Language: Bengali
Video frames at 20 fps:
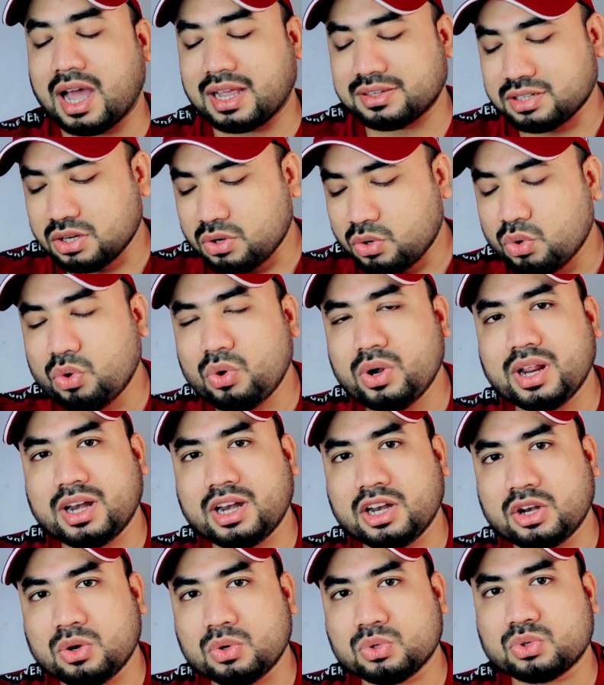আসি
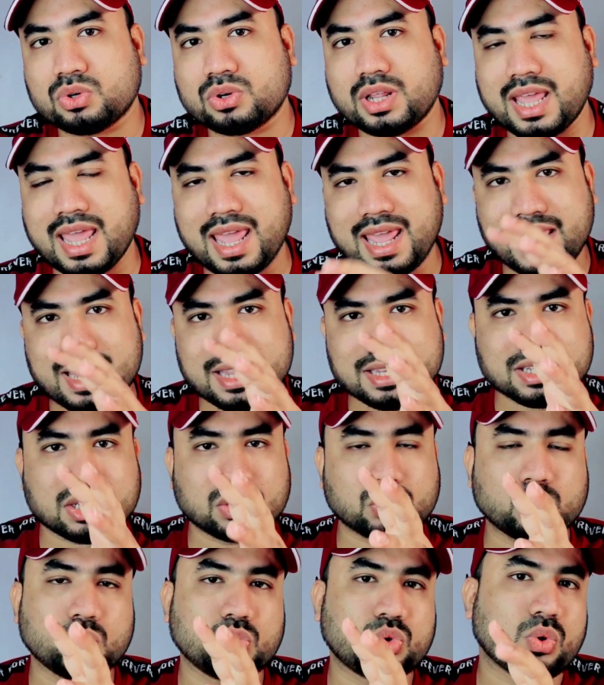কুরুনিয়ান ইনক্লুশন এই যে
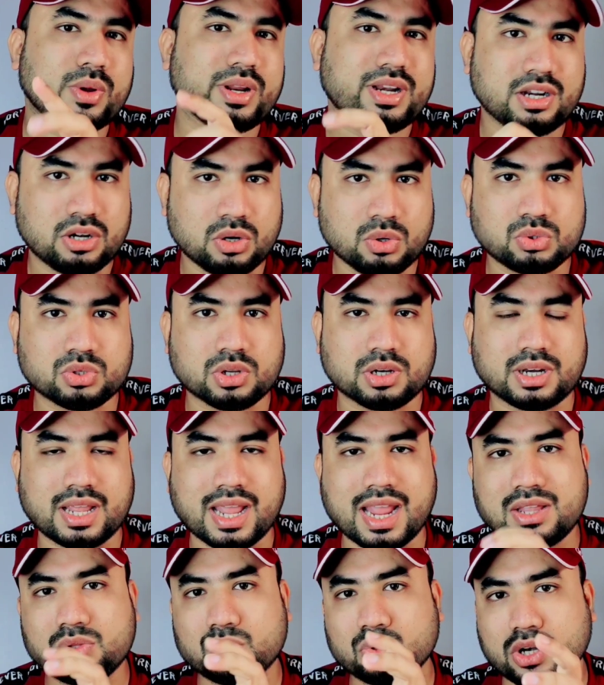দুটো ইনক্লুশন
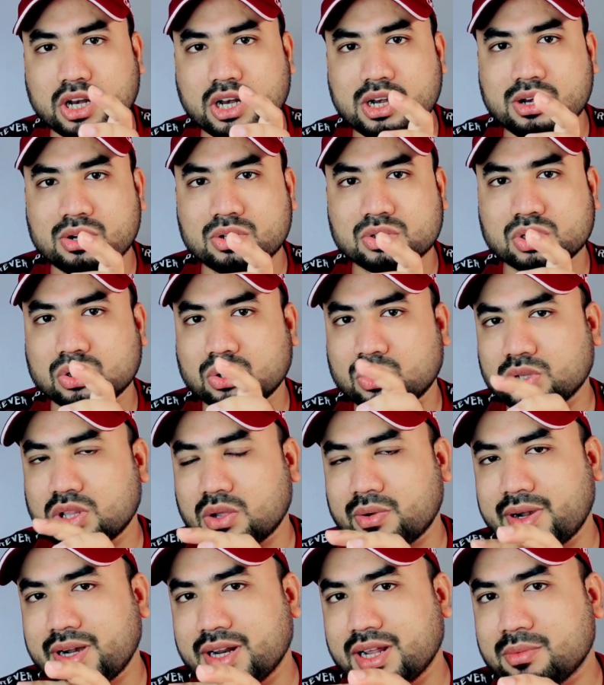এই দুটো ইনক্লুশন
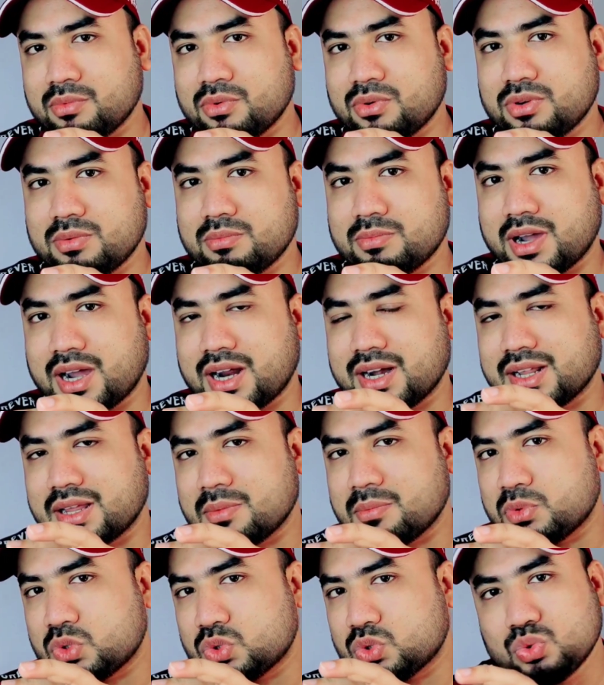কোথাও মোহন
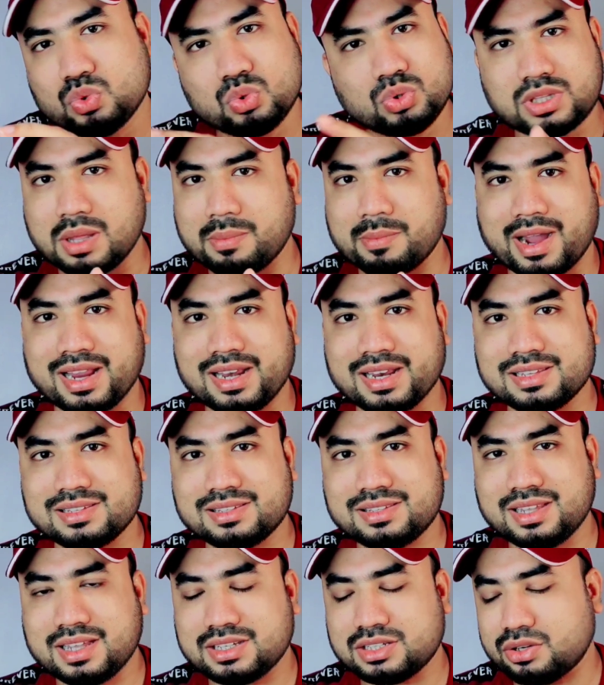বাগানকে শুরুতে মাইলেজ
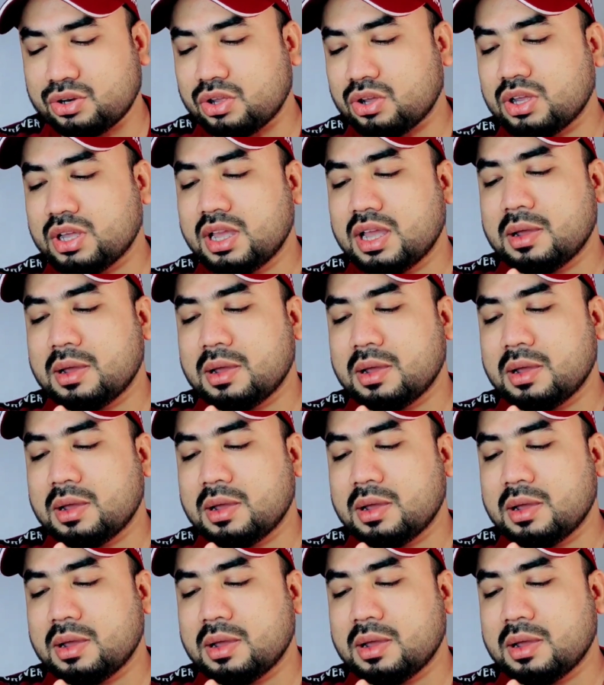দিয়েছিল